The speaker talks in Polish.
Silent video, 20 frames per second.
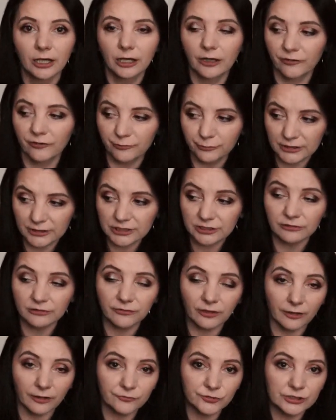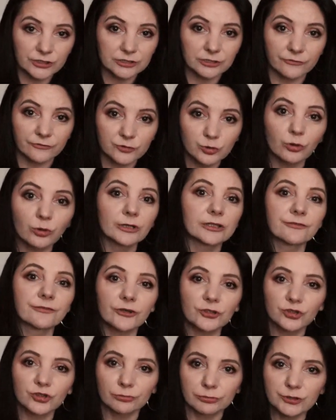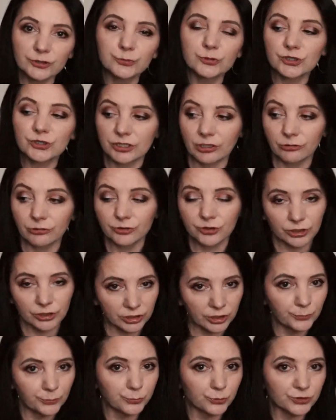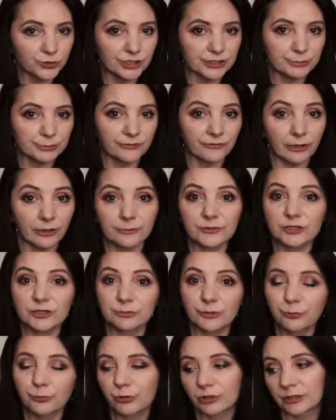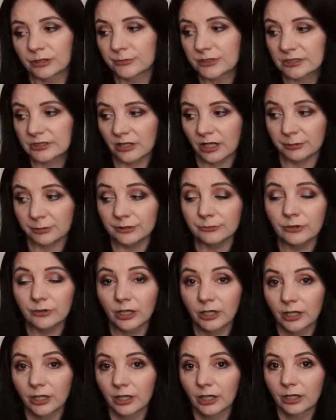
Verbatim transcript: e, wmasowywałam wszystko w skórę twarzy, rozpuszczało się i później zmywałam sobie płynem micelarnym.